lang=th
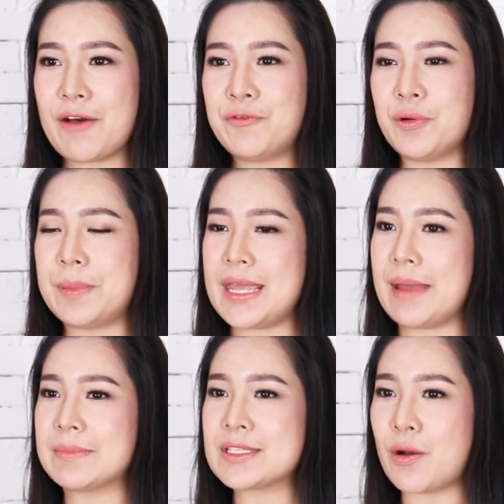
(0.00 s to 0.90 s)
จะฝุ่น พี
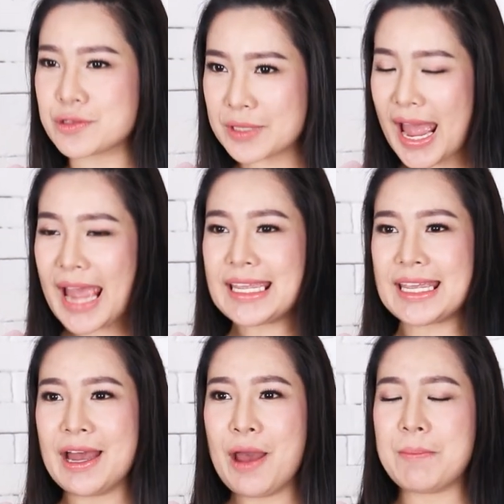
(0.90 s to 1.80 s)
เอ็ม สองจุดห้า
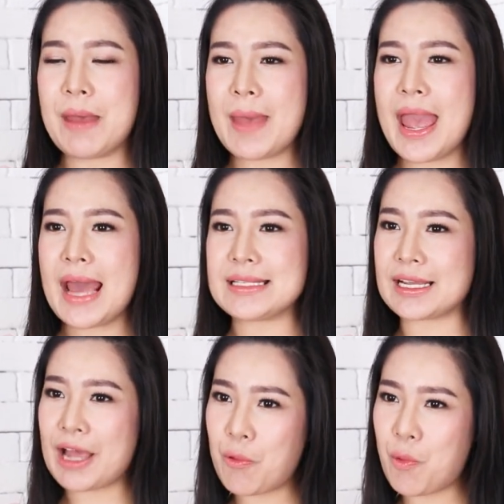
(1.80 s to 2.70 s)
อีกแม่ๆอาจ
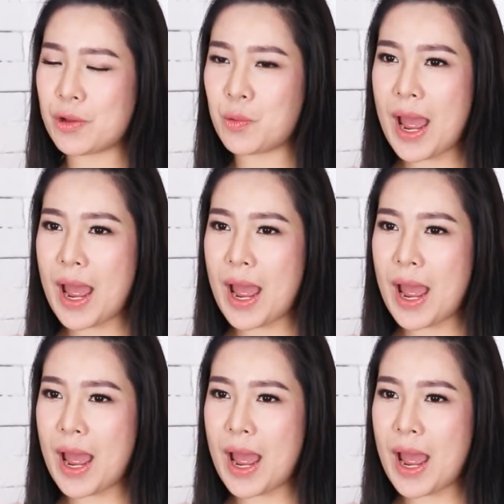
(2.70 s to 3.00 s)
จะกังวล